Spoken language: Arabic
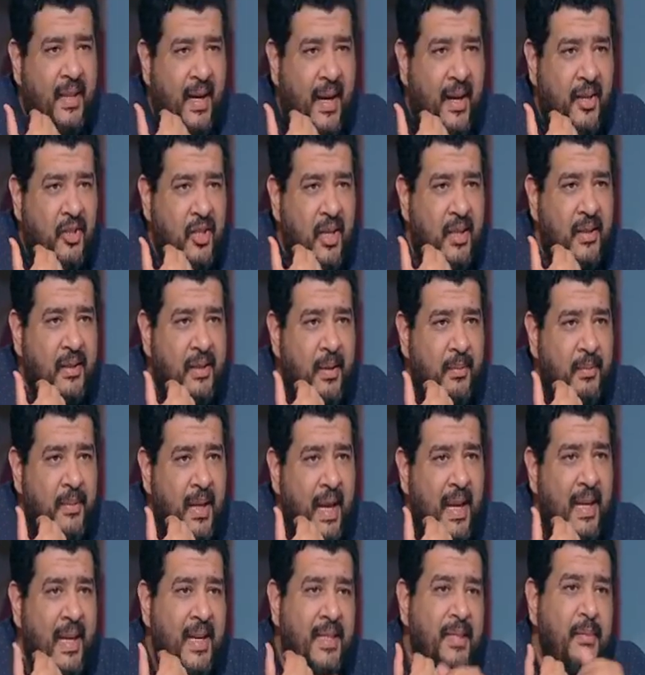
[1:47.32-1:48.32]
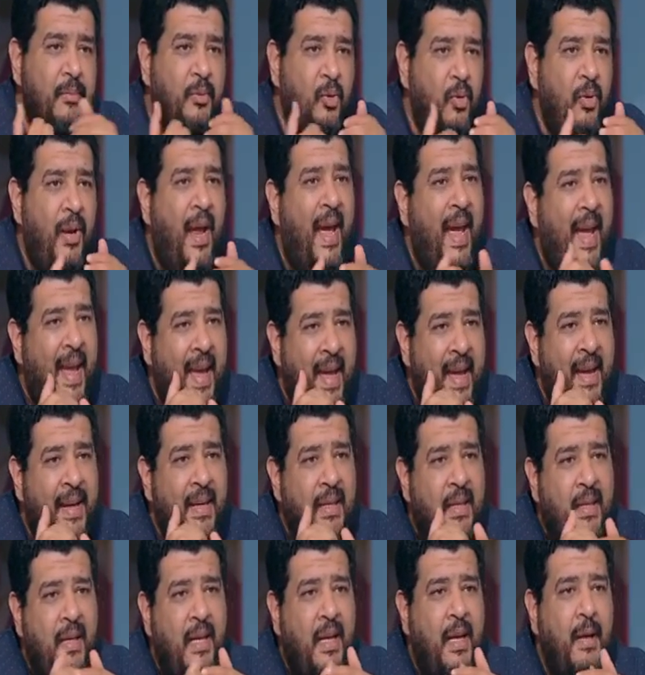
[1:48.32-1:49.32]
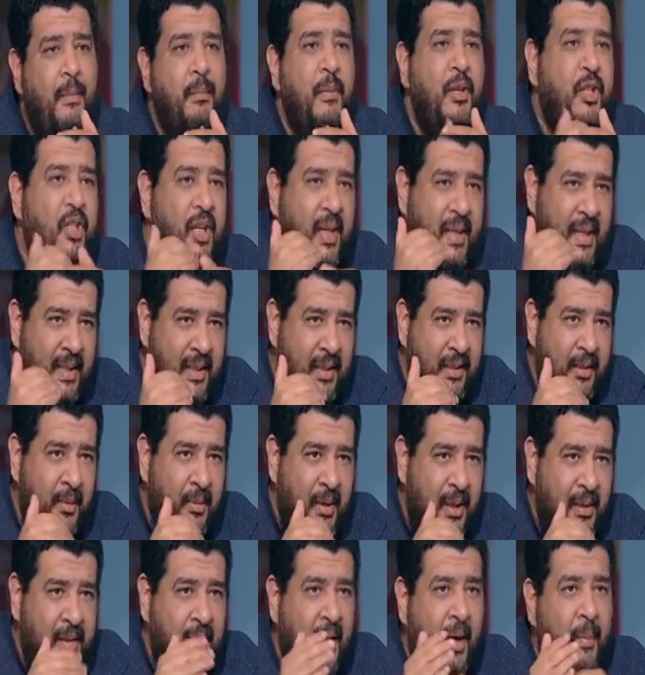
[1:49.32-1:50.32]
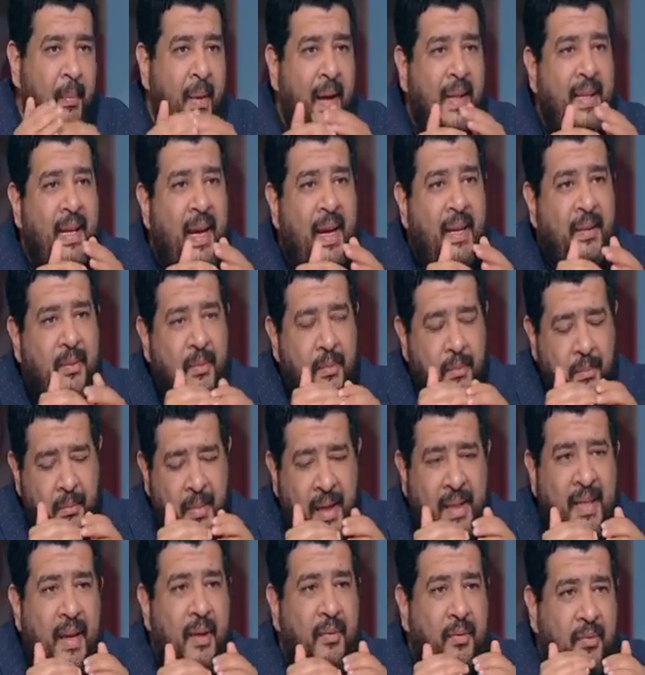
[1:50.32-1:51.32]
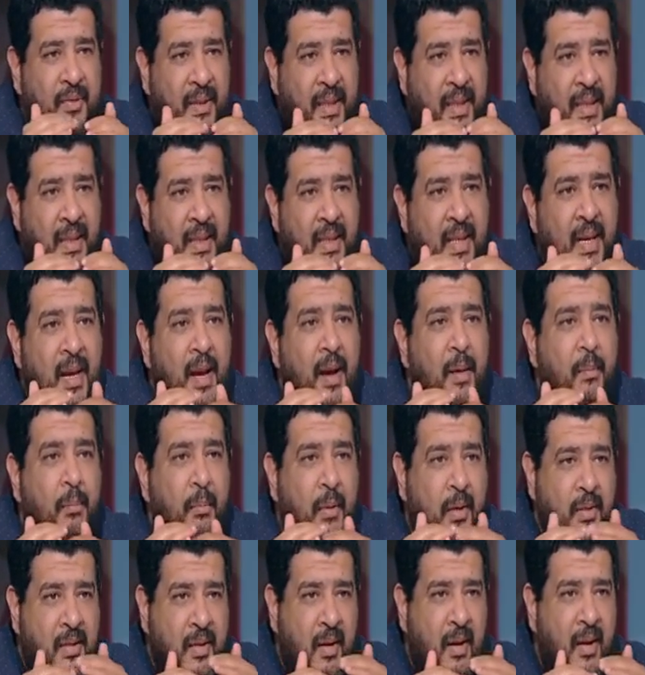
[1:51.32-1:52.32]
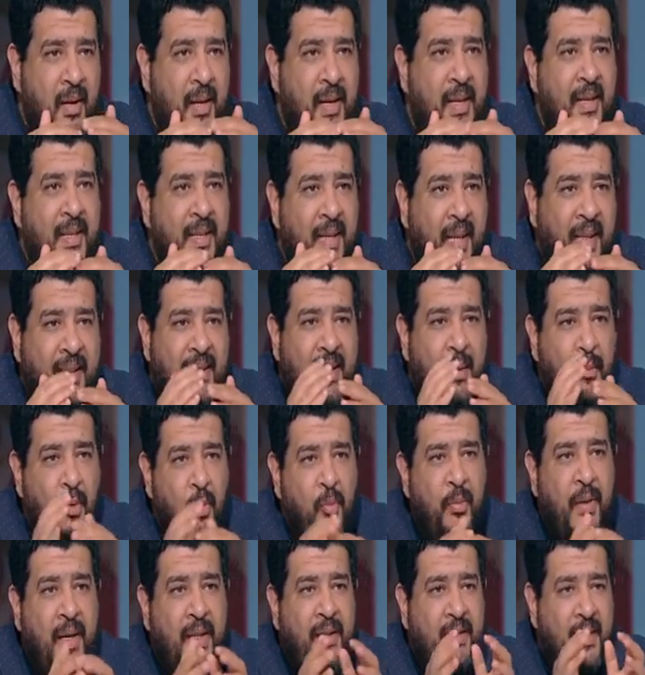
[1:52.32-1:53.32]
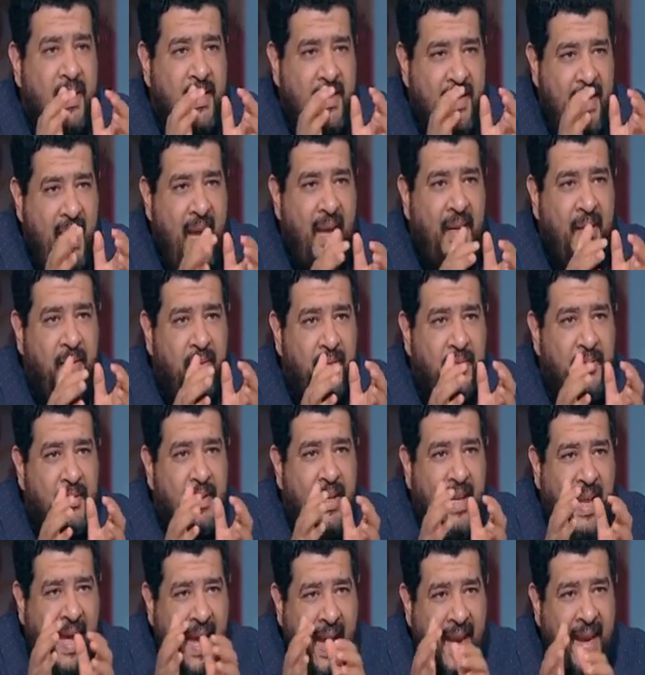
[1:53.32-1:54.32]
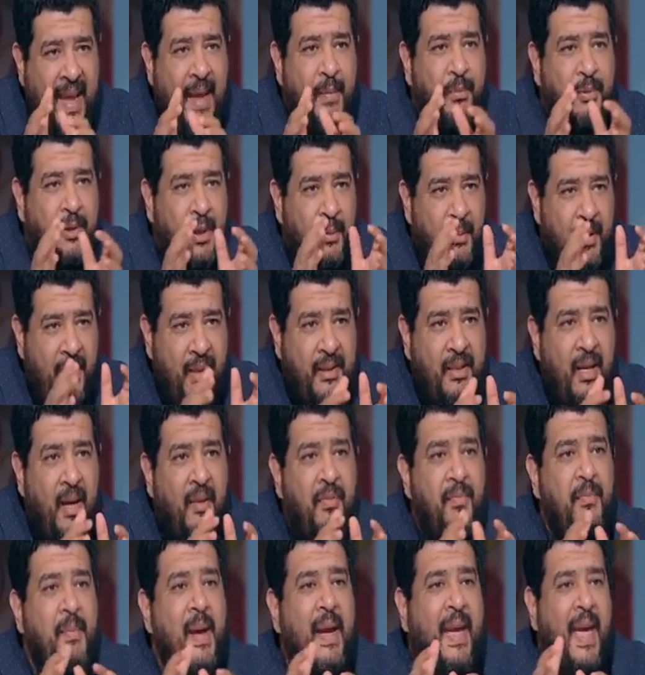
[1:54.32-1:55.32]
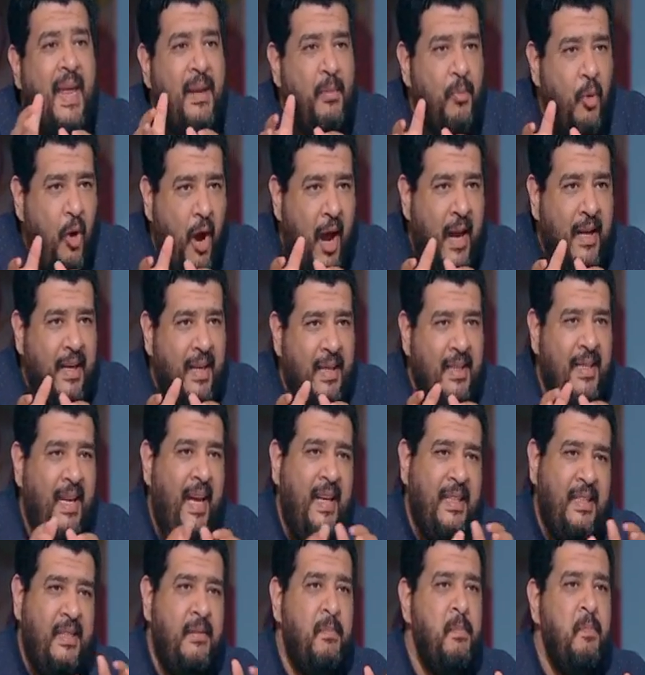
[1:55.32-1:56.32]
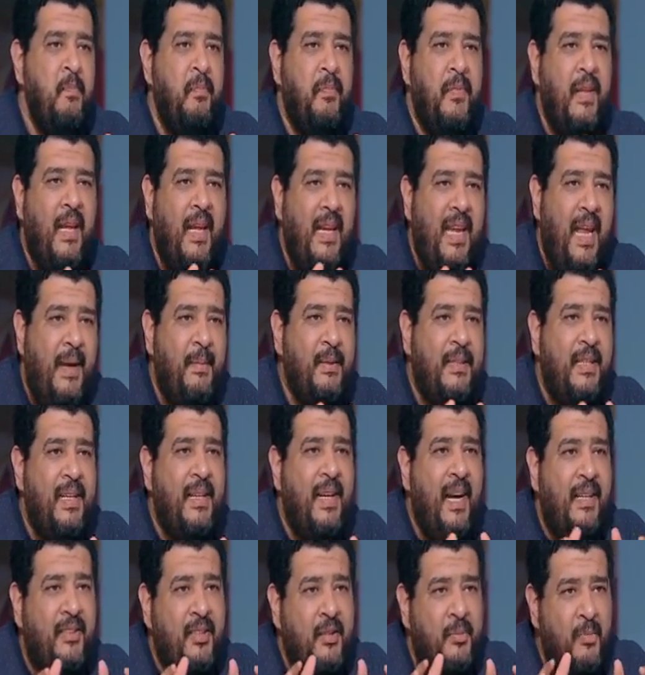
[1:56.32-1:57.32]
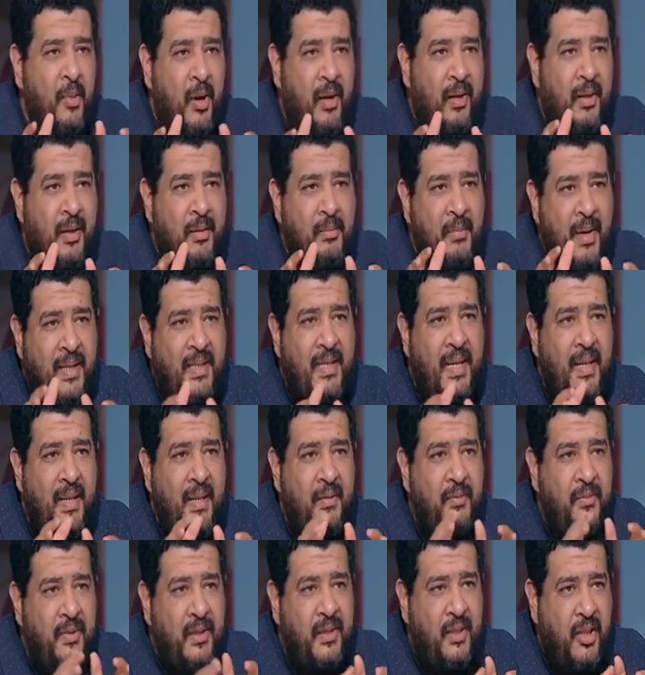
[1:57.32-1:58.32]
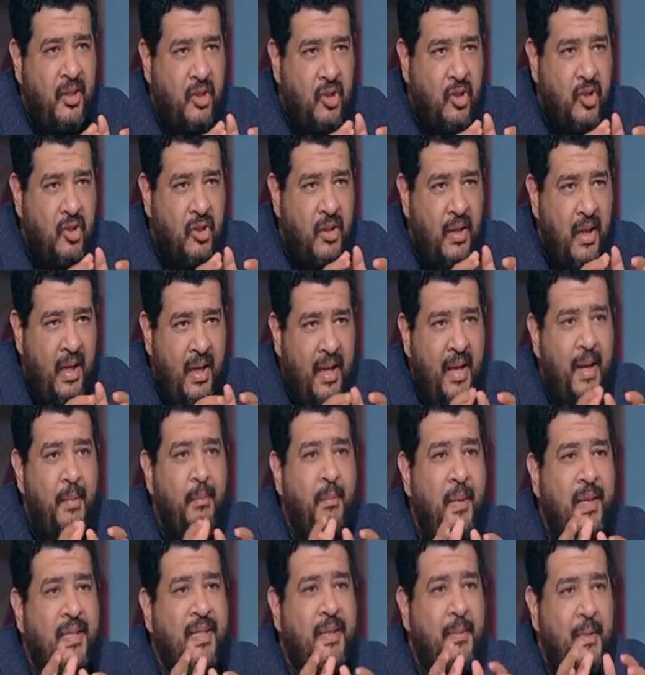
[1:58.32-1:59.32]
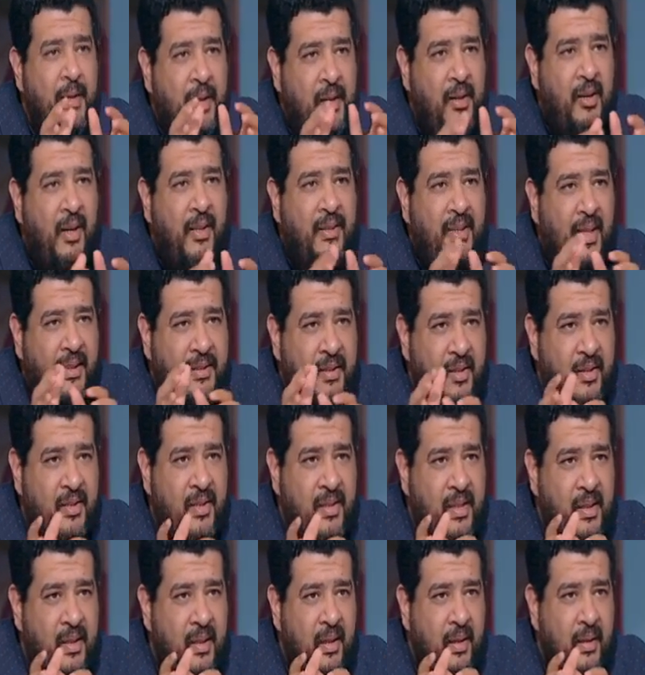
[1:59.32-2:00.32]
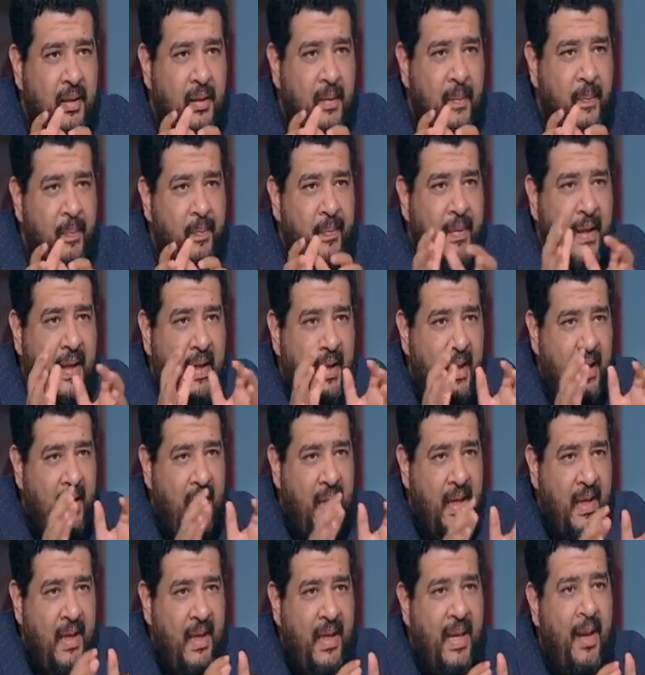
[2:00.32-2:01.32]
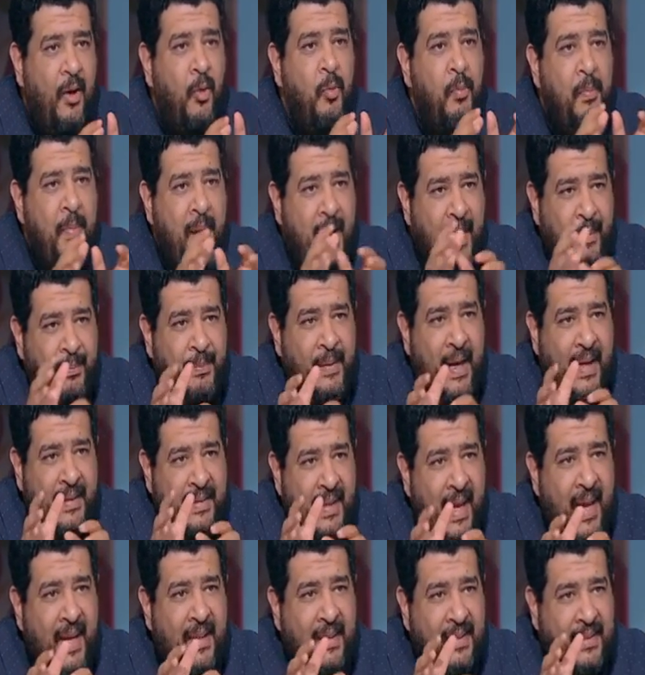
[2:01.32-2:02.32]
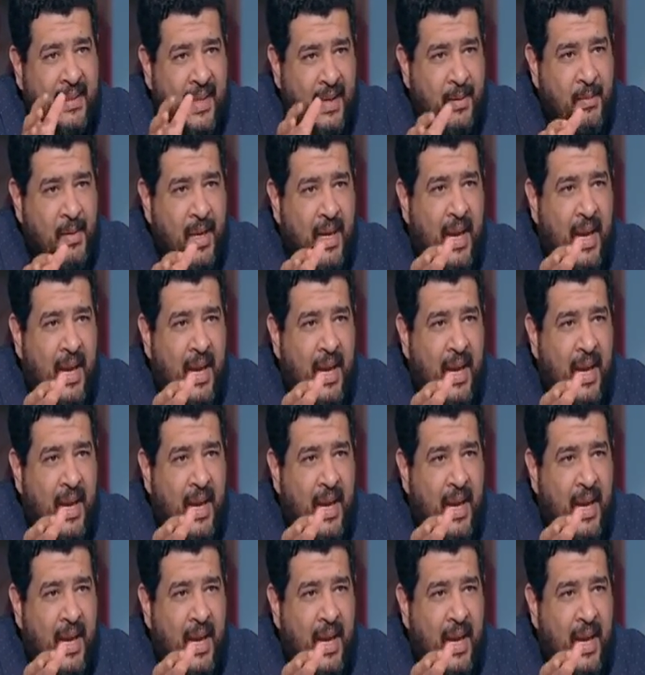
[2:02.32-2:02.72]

عشان تبدا لازم تكون الحياه مش رجعت لطبيعتها بدا بدا في مظاهر ان انت ممكن تستأنف الحياه بطبيعتها في مكان معين يعني اللعيبه ترجع تتمرن مثلا في التتش بس باجراءات احترازيه آه لو ما يبدا ده يتعمل